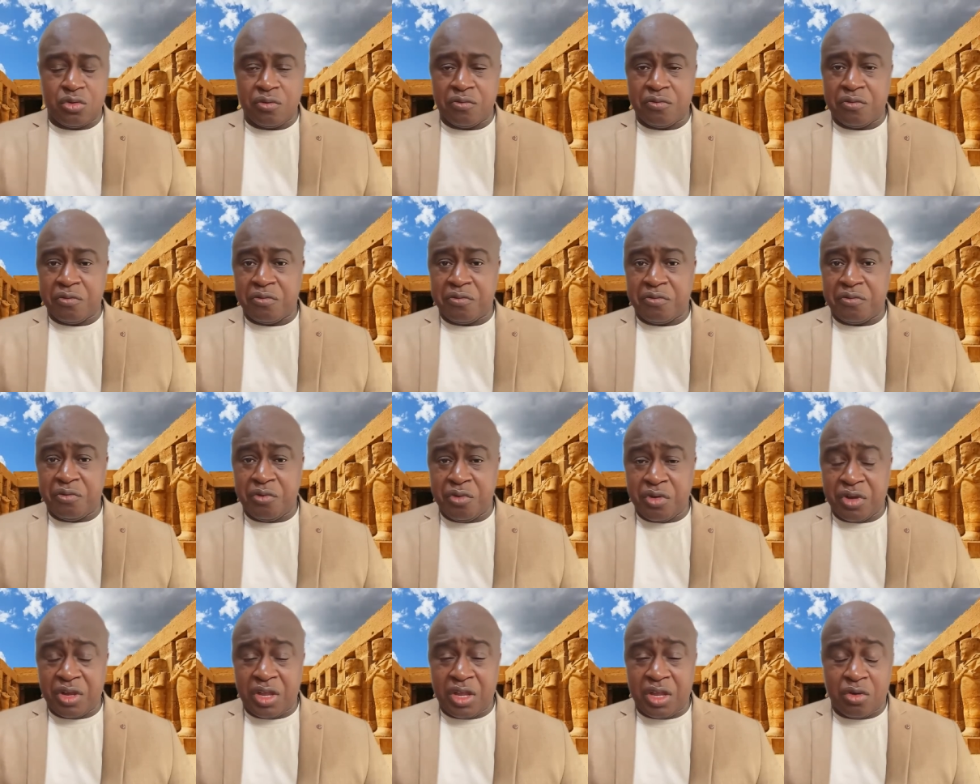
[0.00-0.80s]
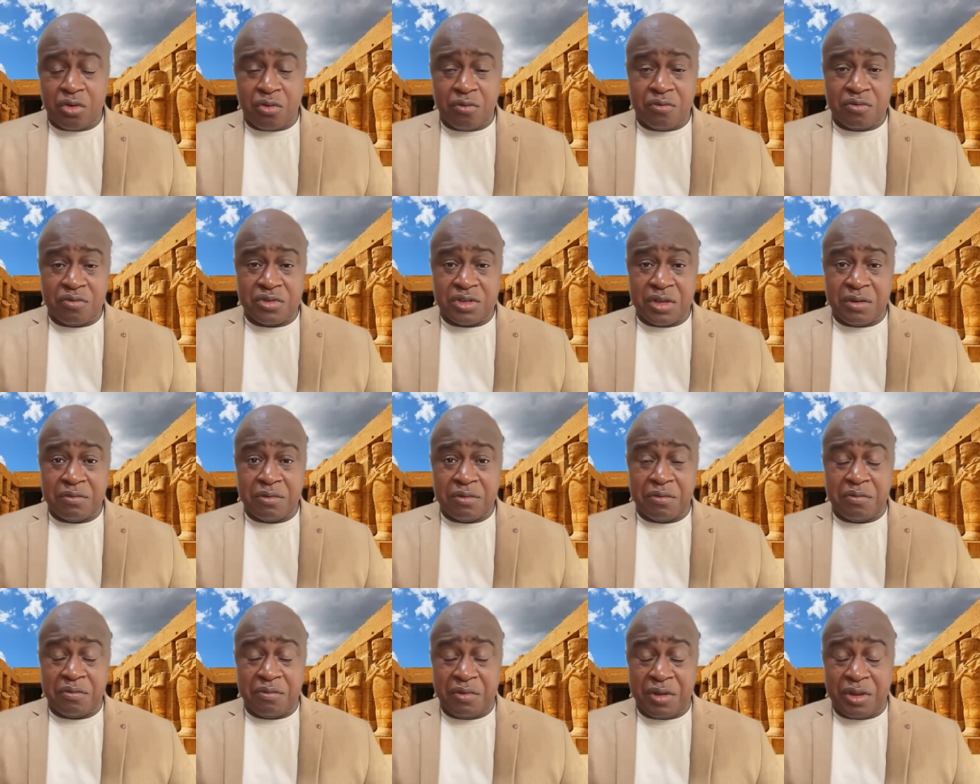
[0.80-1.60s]
que vous ferez, que vous
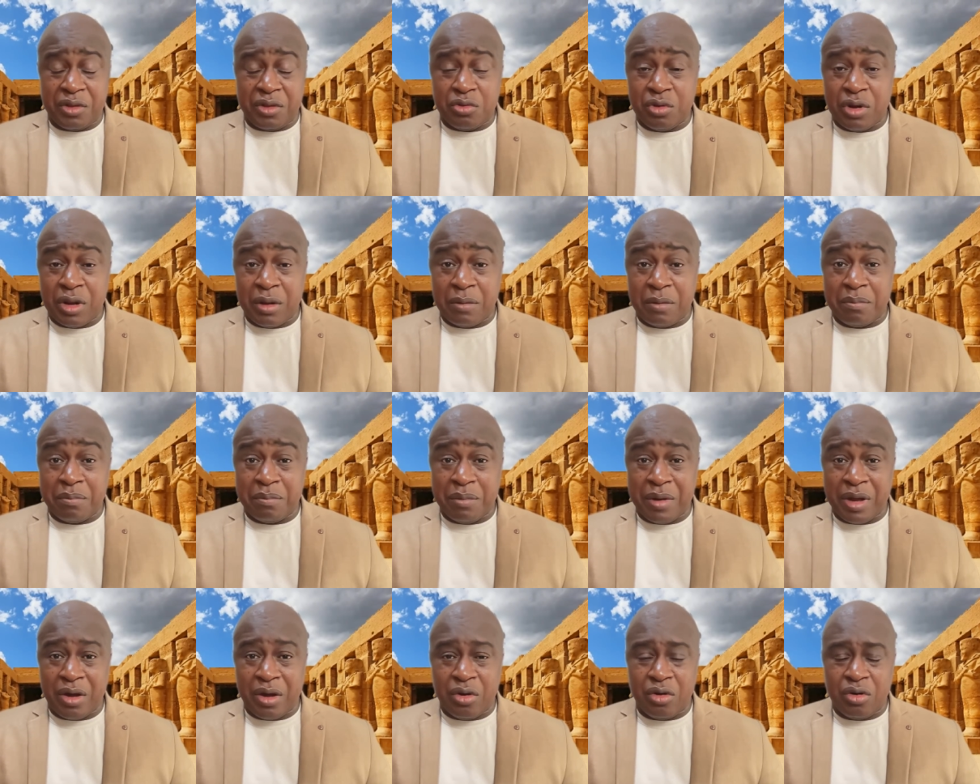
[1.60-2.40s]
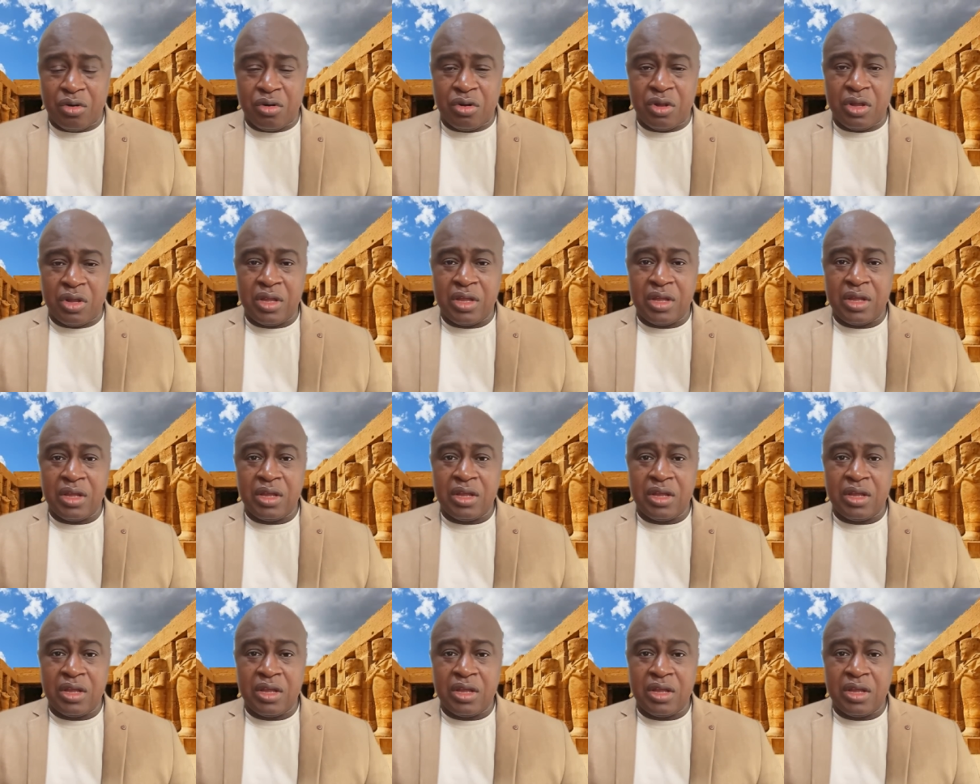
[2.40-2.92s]
avez fait de la parole,